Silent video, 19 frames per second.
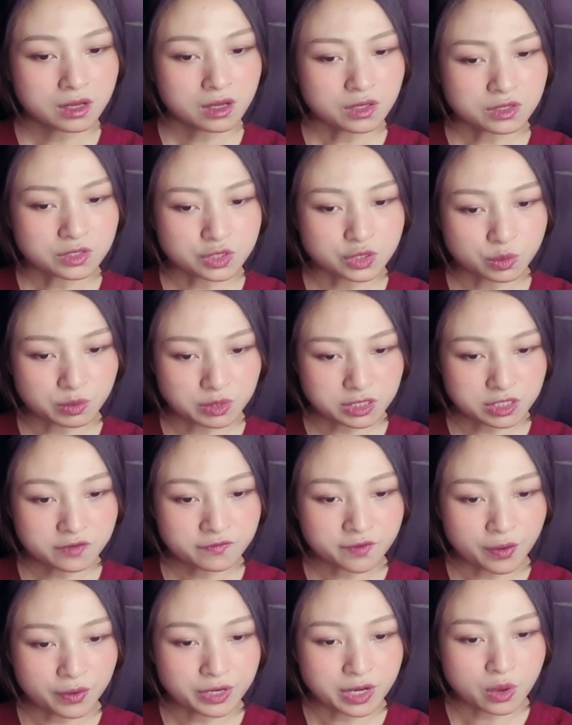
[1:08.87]
dùng sức
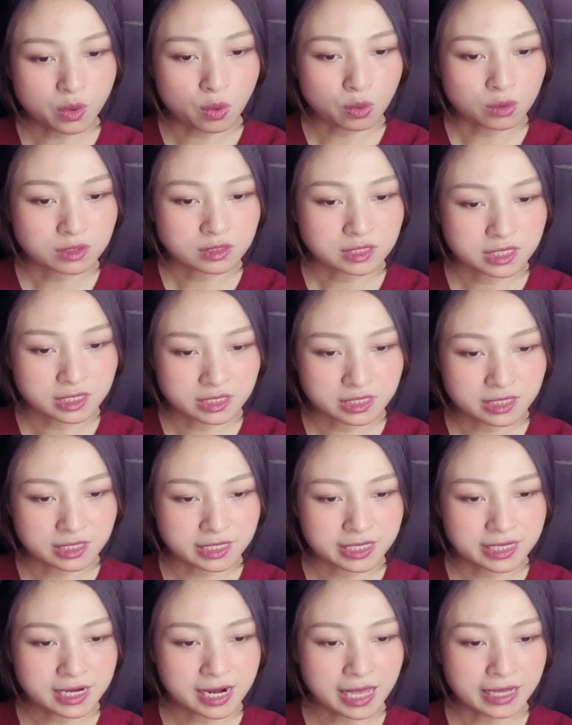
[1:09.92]
vò đầu nhìn thật
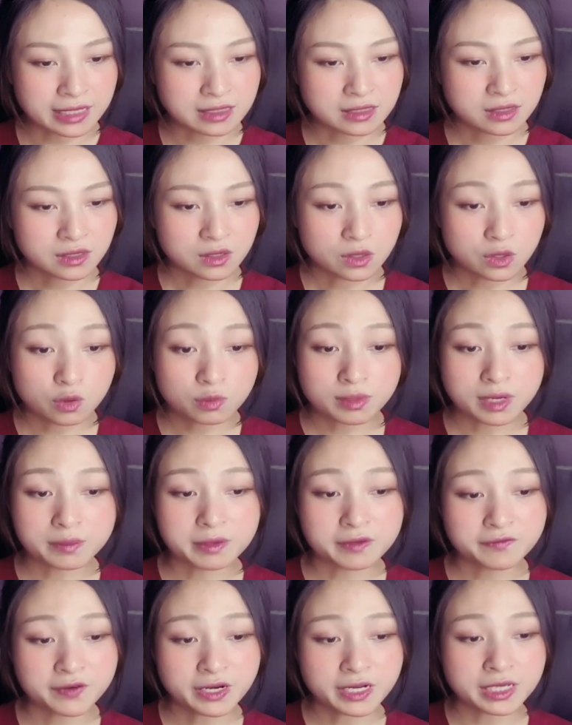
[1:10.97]
kỹ lại lúc này mới
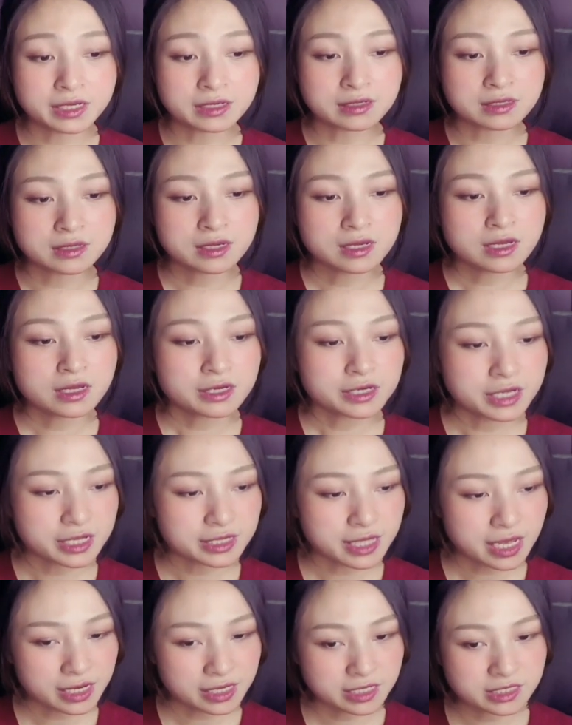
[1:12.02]
phát hiện địa
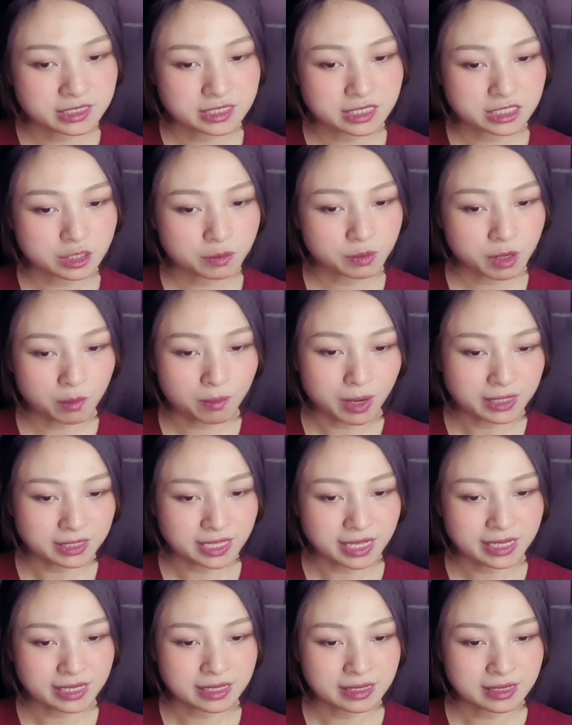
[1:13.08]
tạng linh dịch trong lòng bàn
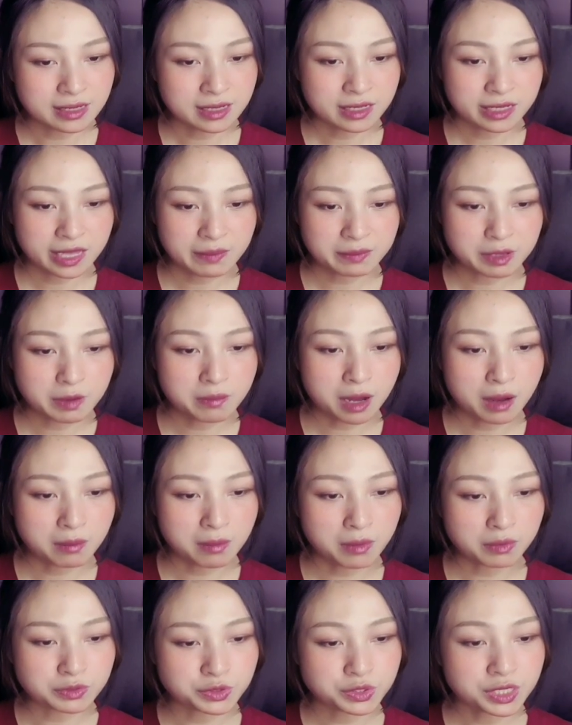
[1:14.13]
tay kèm theo màng
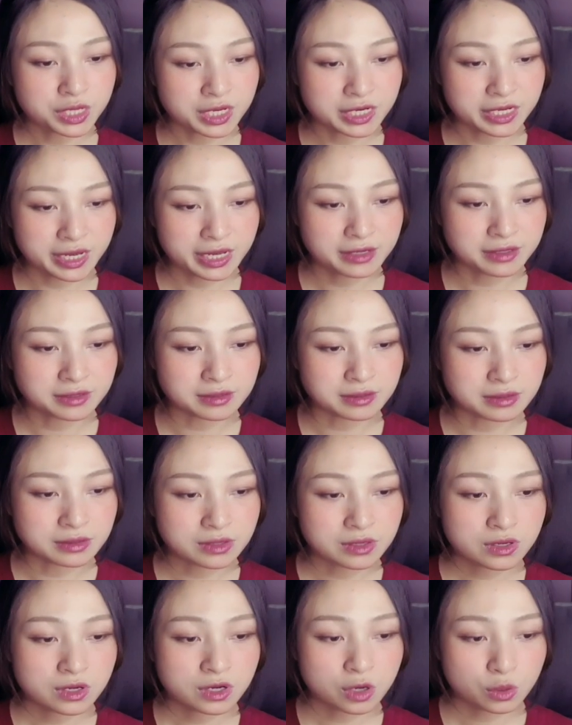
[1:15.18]
mỏng xuất hiện khe hở
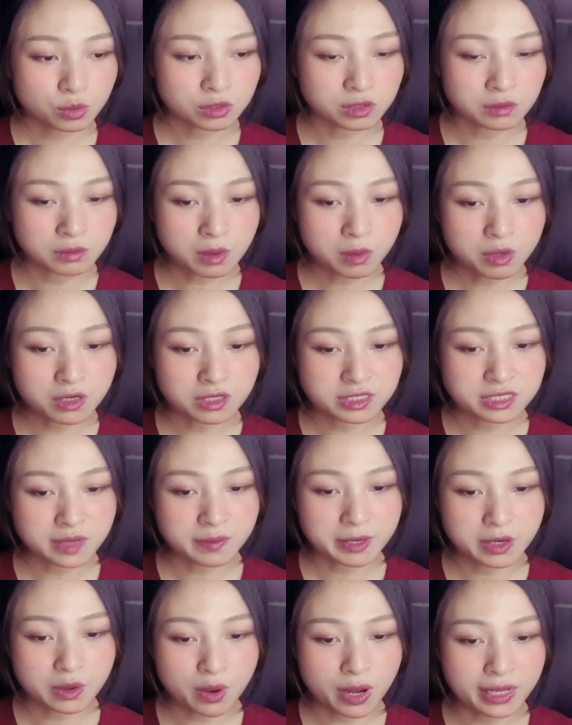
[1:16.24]
không ngừng bốc hơi ra
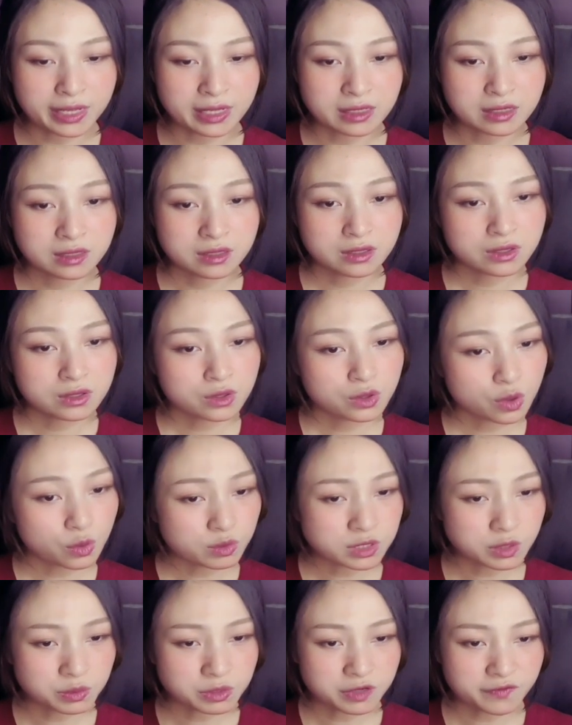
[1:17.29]
bên ngoài cũng
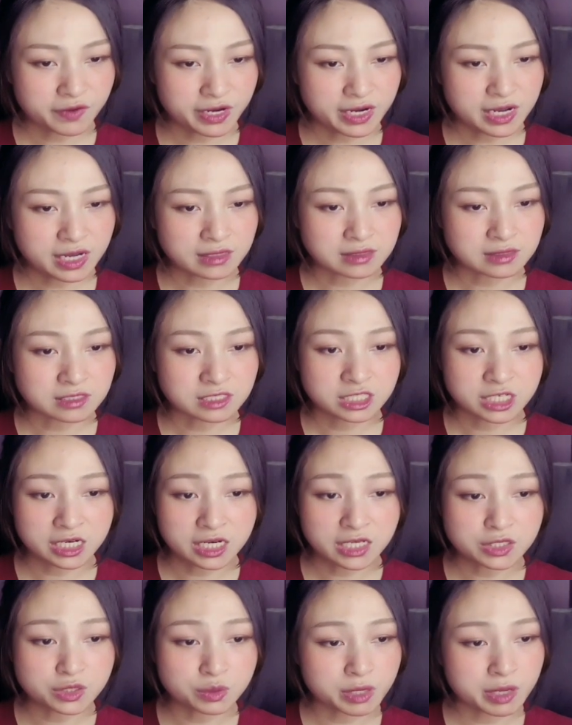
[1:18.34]
giống như vách ngăn chính
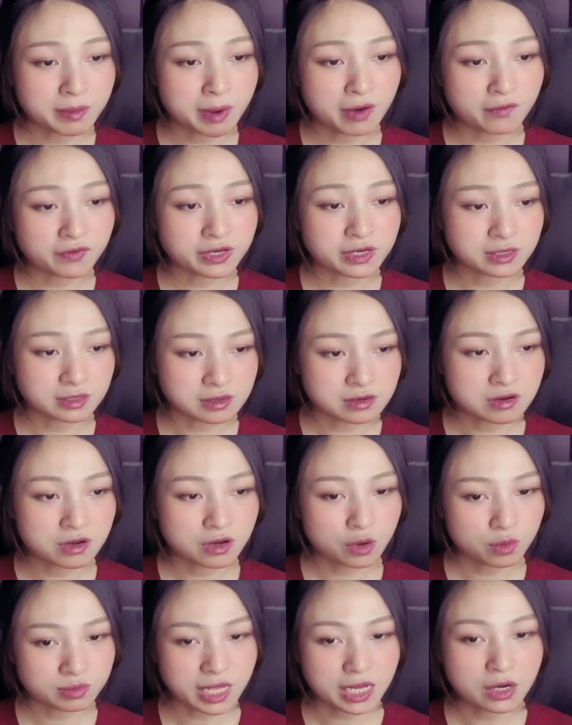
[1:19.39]
là dùng để bảo vệ lực lượng
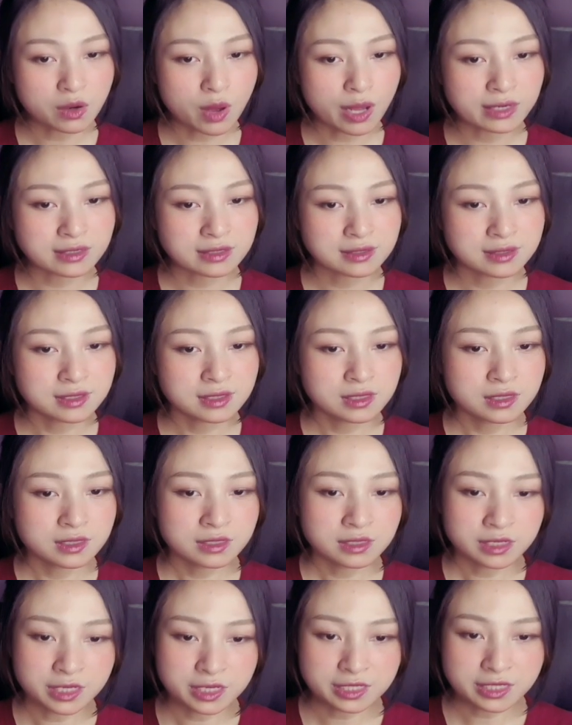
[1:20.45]
không tán loạn
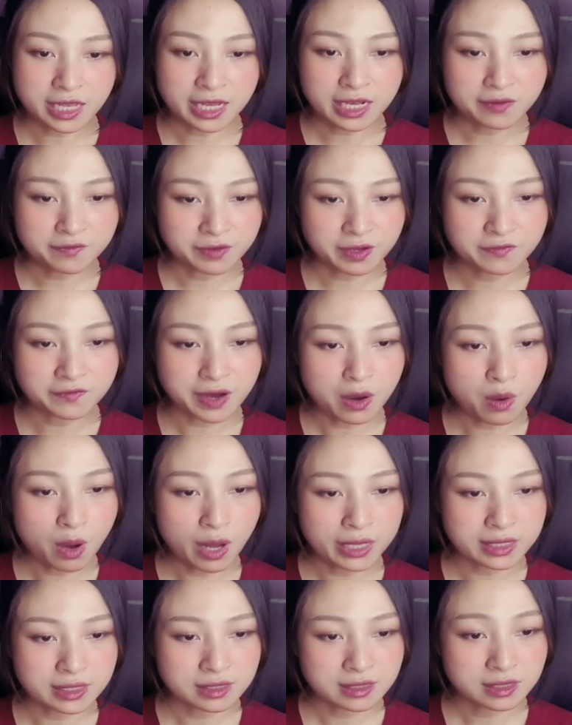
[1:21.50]
hiện tại gặp phải phá
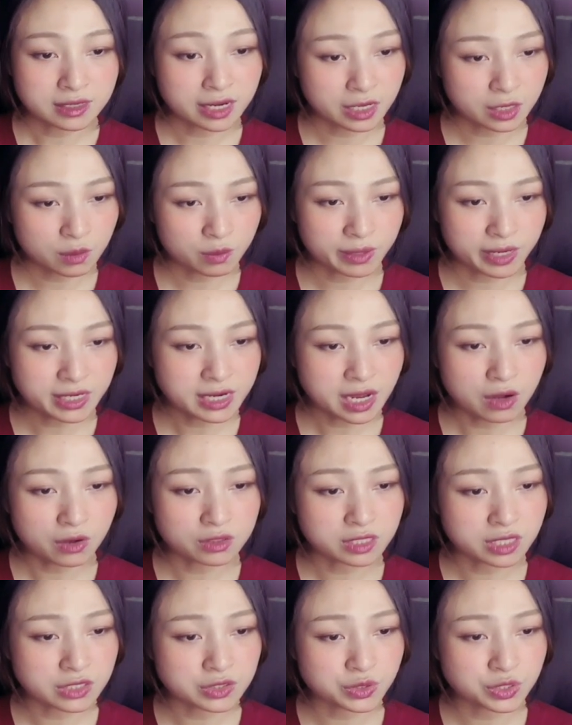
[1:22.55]
hoại lại không cách nào có
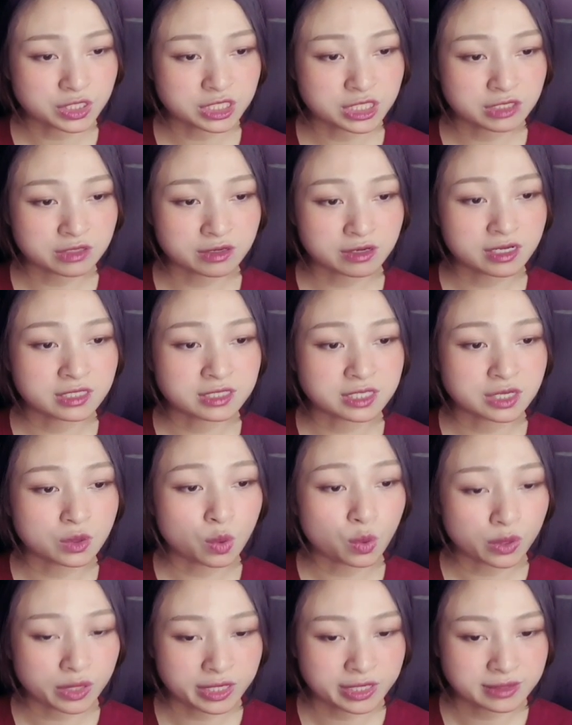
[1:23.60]
thể duy trì được linh dịch
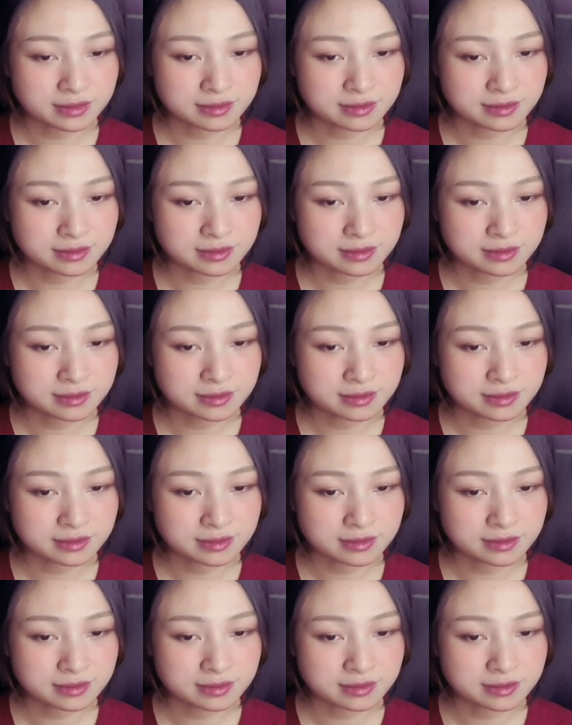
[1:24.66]
ổn định